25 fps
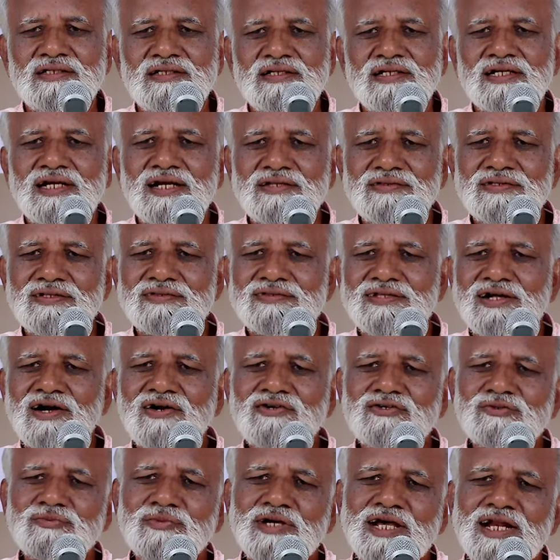நீங்கள் அந்த
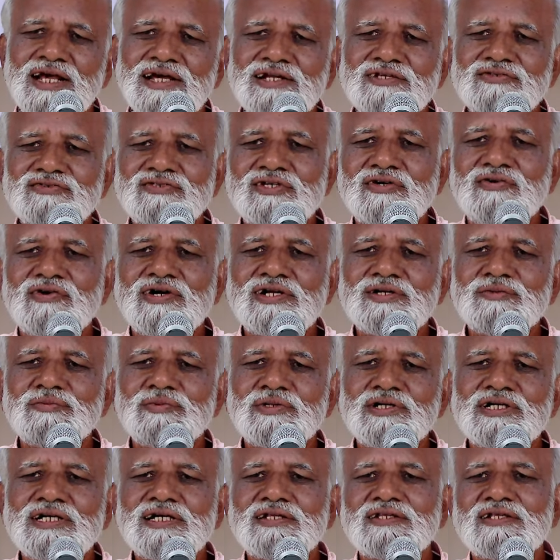தாட்டு மேலே ஏறி சவாரி
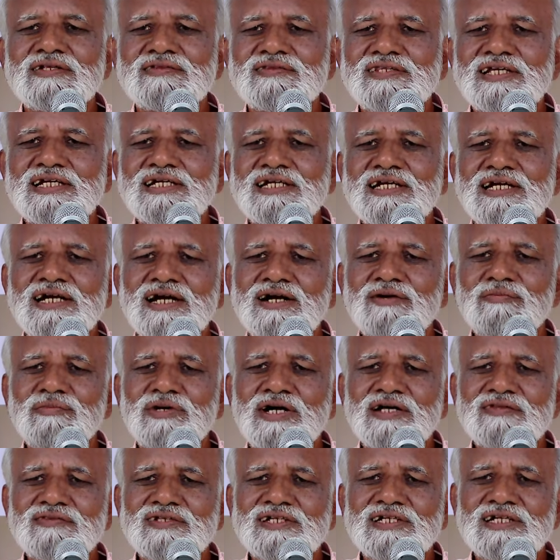பண்ணி அதை திங்கிங்காக
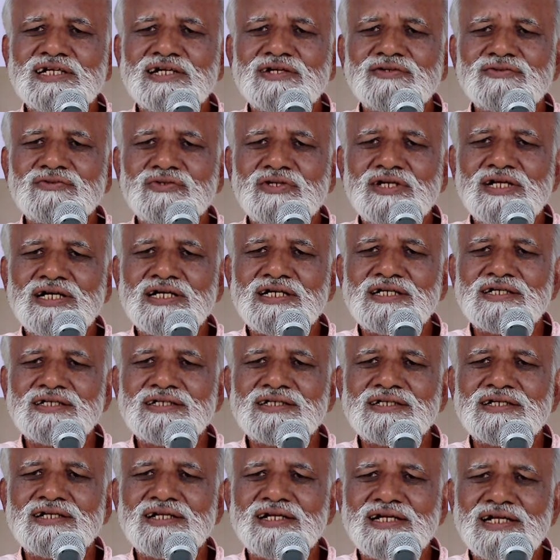மாற்றிட்டீங்கன்னு
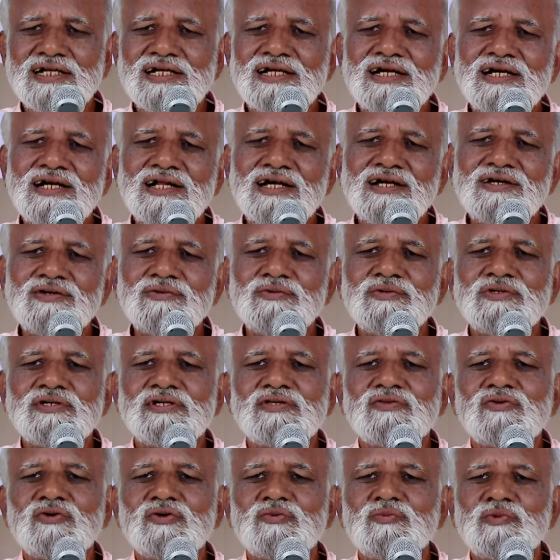சொன்னால் நீங்களாக
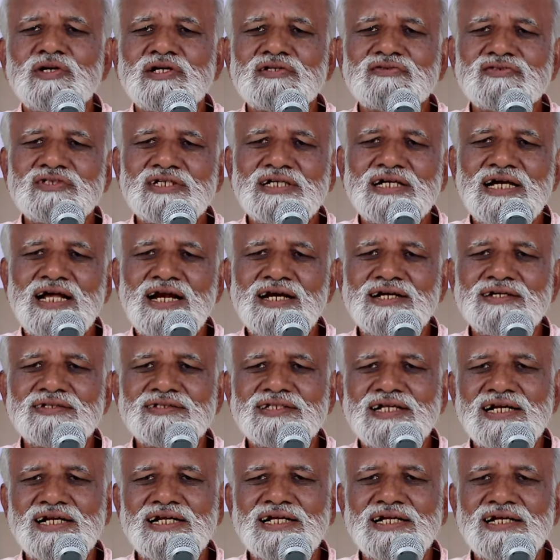ஏதோ ஒரு முயற்சி கையில்
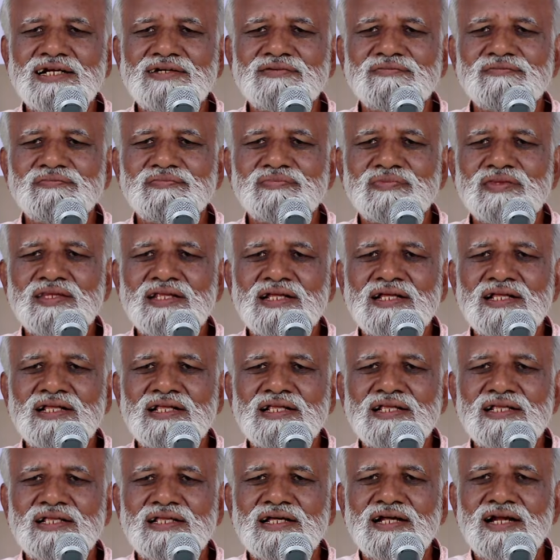எடுத்துடுறீங்க
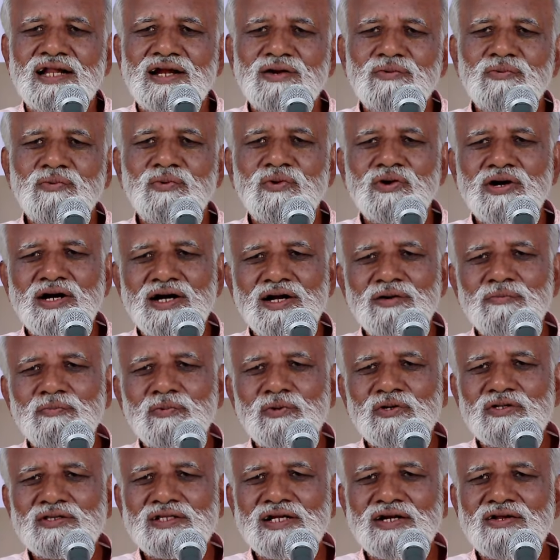அதனால் உங்களை
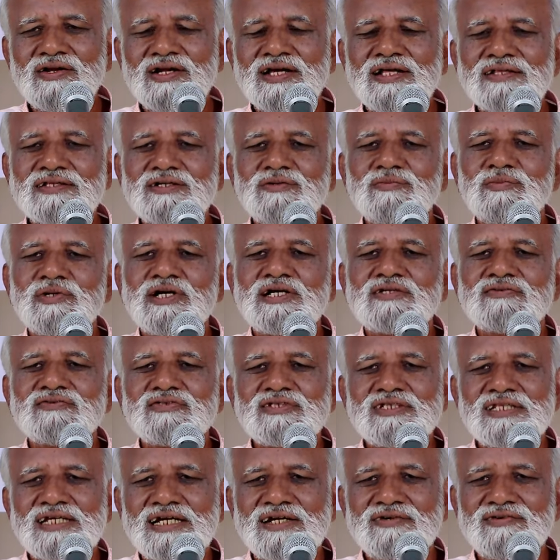பொறுத்தளவில் அவங்க
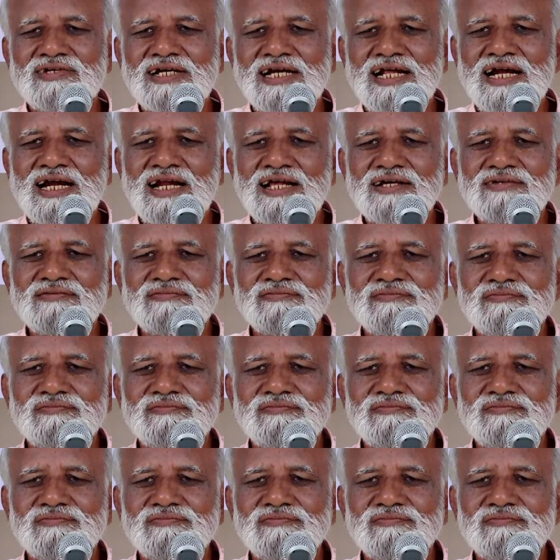முயற்சி தேவையே இல்லை